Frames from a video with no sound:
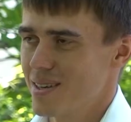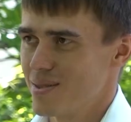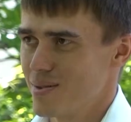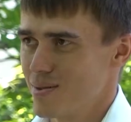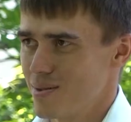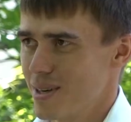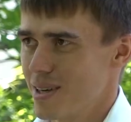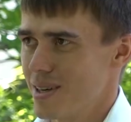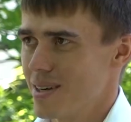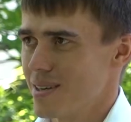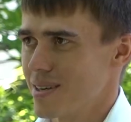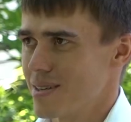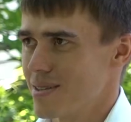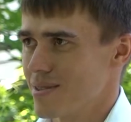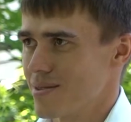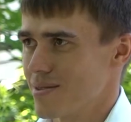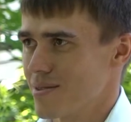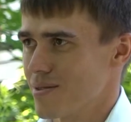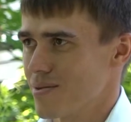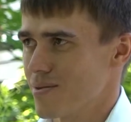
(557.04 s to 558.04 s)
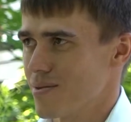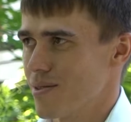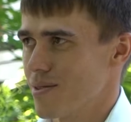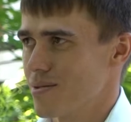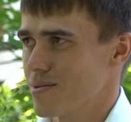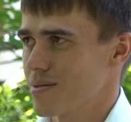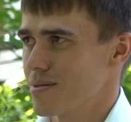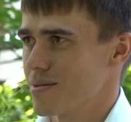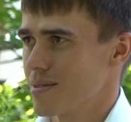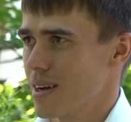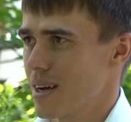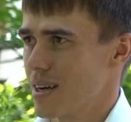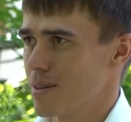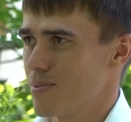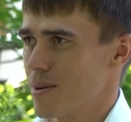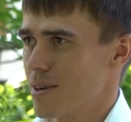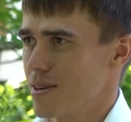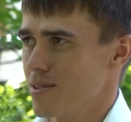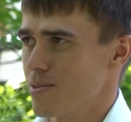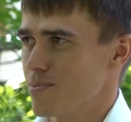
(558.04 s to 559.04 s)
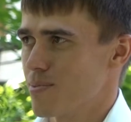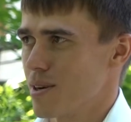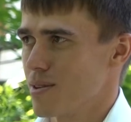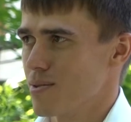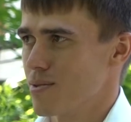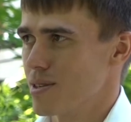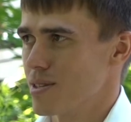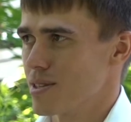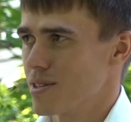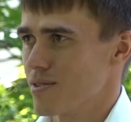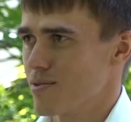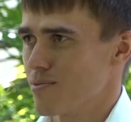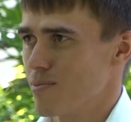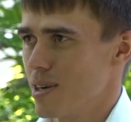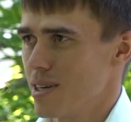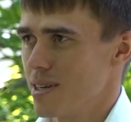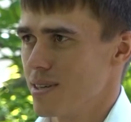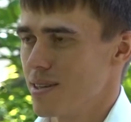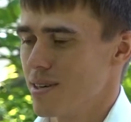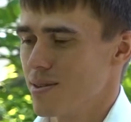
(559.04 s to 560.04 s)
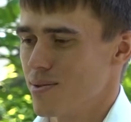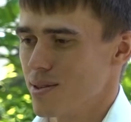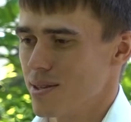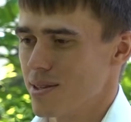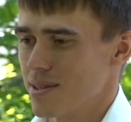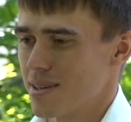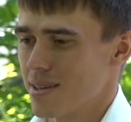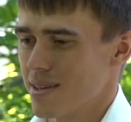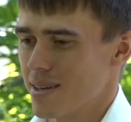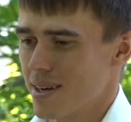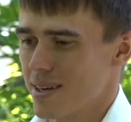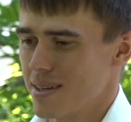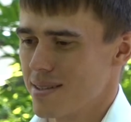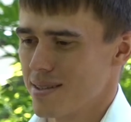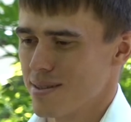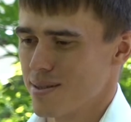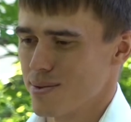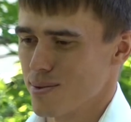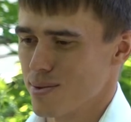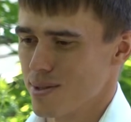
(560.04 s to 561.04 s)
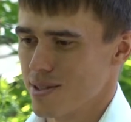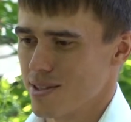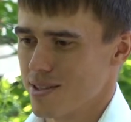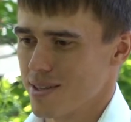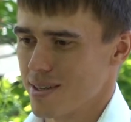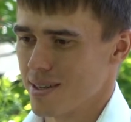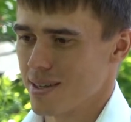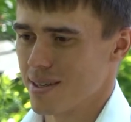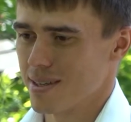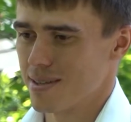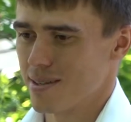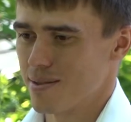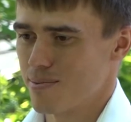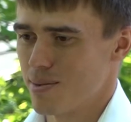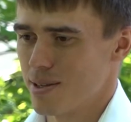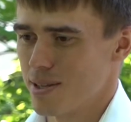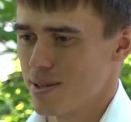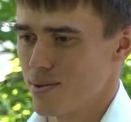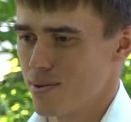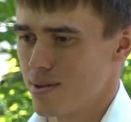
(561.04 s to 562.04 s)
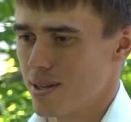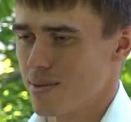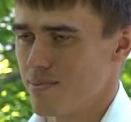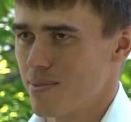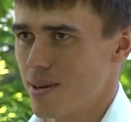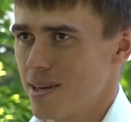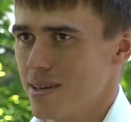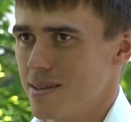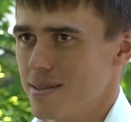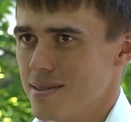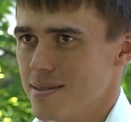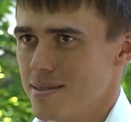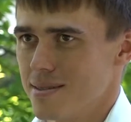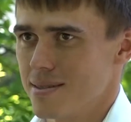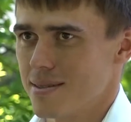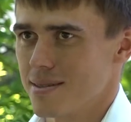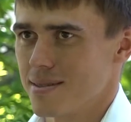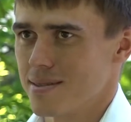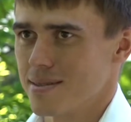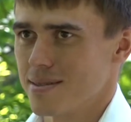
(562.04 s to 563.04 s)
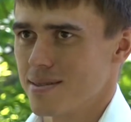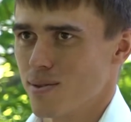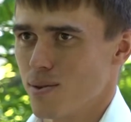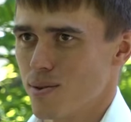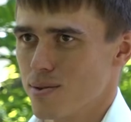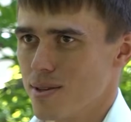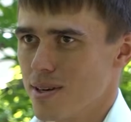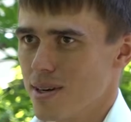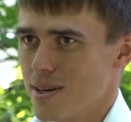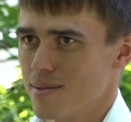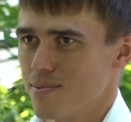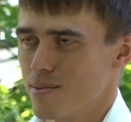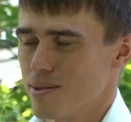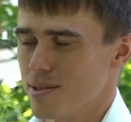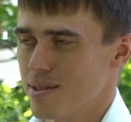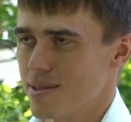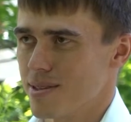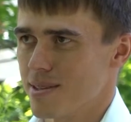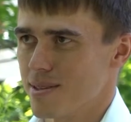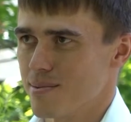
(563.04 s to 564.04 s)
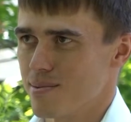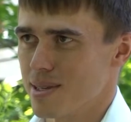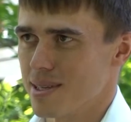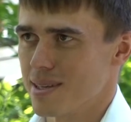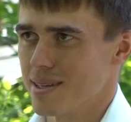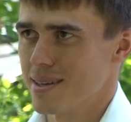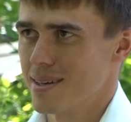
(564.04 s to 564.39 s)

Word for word: Ну да, это он, как правило, проводится в мае довольно-таки рано. У лыжника этот период апреля, это отдых после зимы.